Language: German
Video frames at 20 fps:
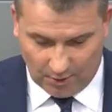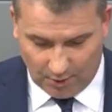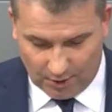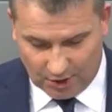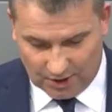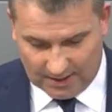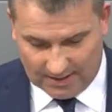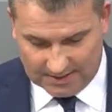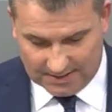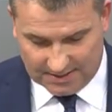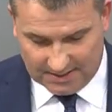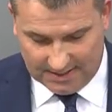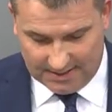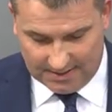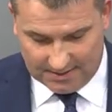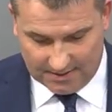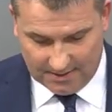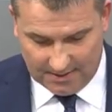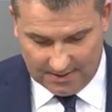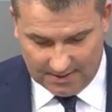Deutschland
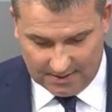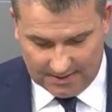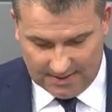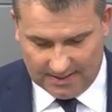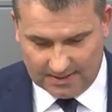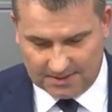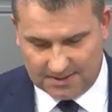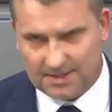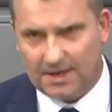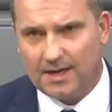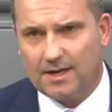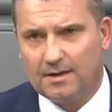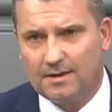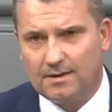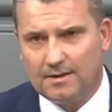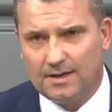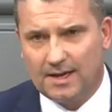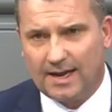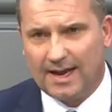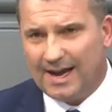seit
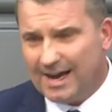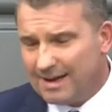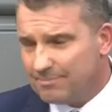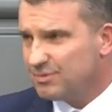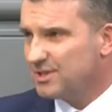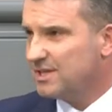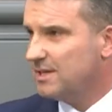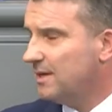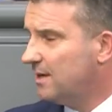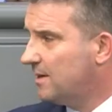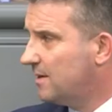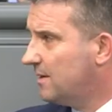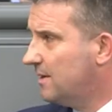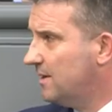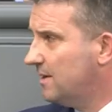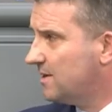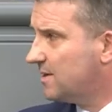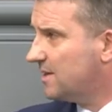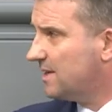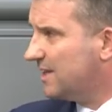Jahrzehnten. Ihre Absicht
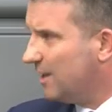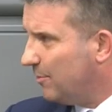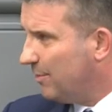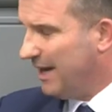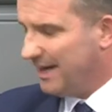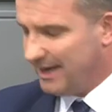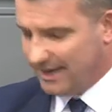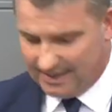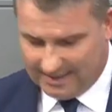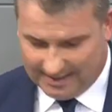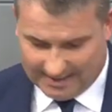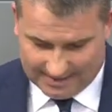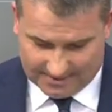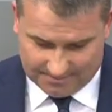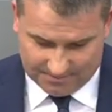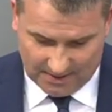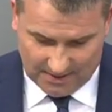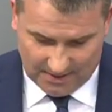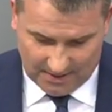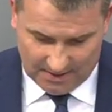ist dabei
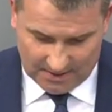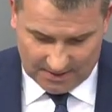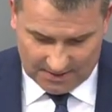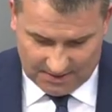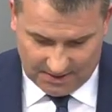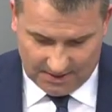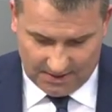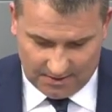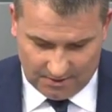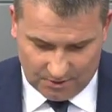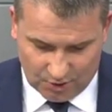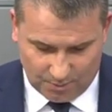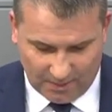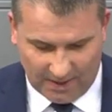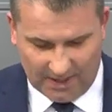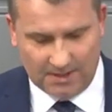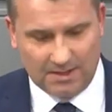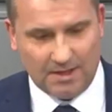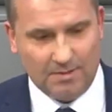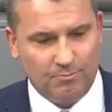klar. Sie
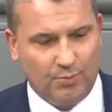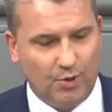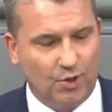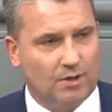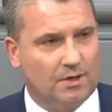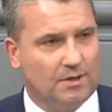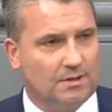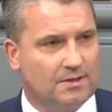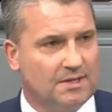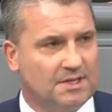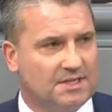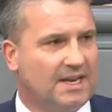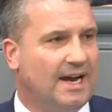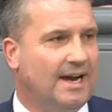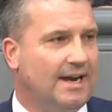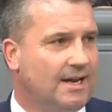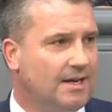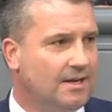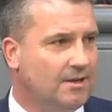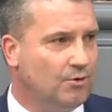sprechen den Bürgern das
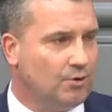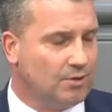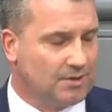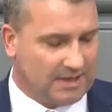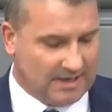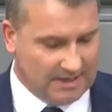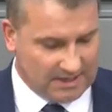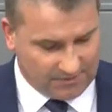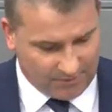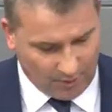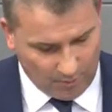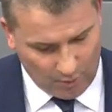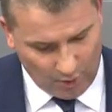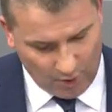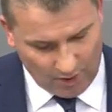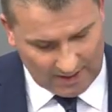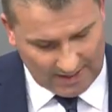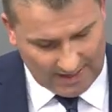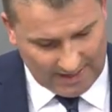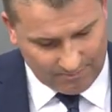eigene
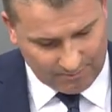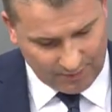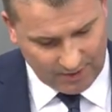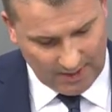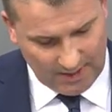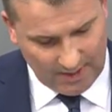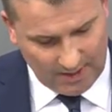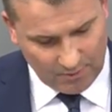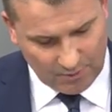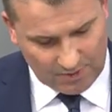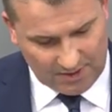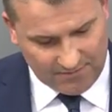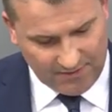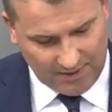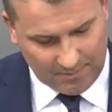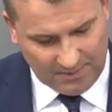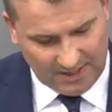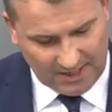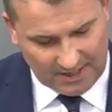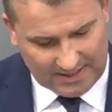Urteilsvermögen ab und
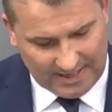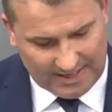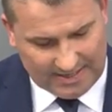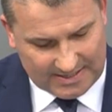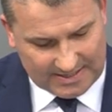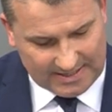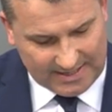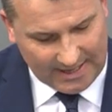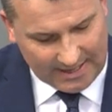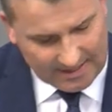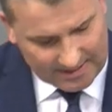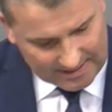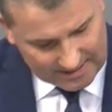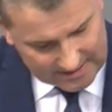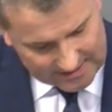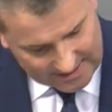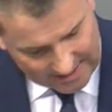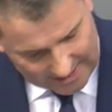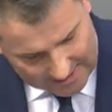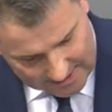diffamieren all jene
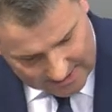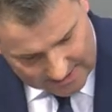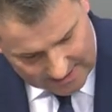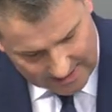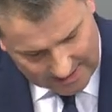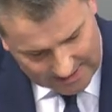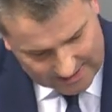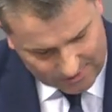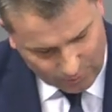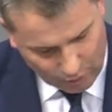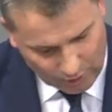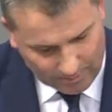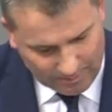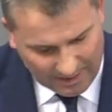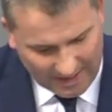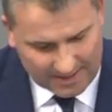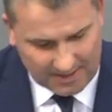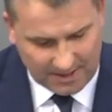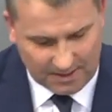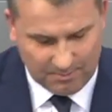als Angsthasen oder
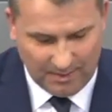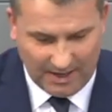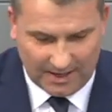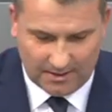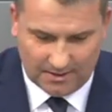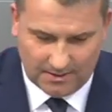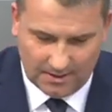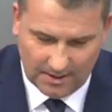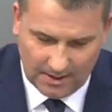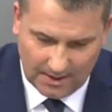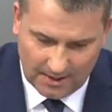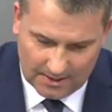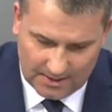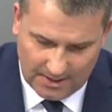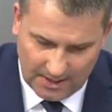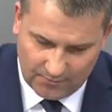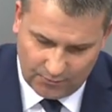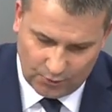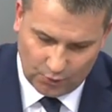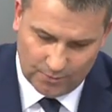Panikmacher,
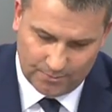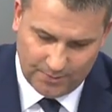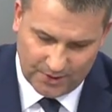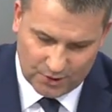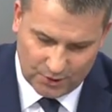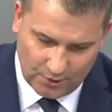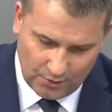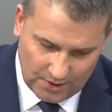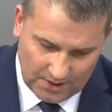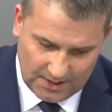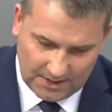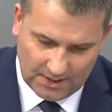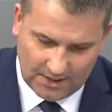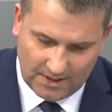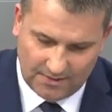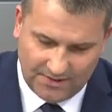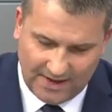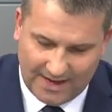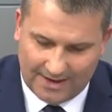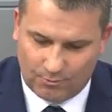die aufgrund persönlicher jegliche
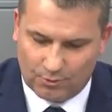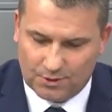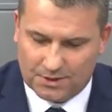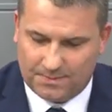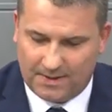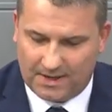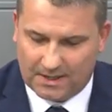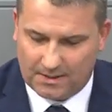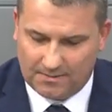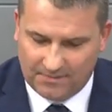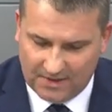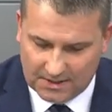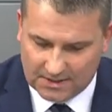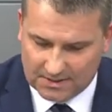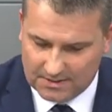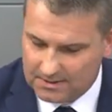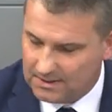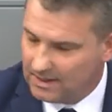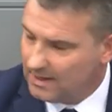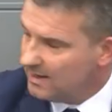Erfahrungswerte
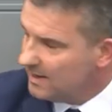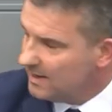wissen,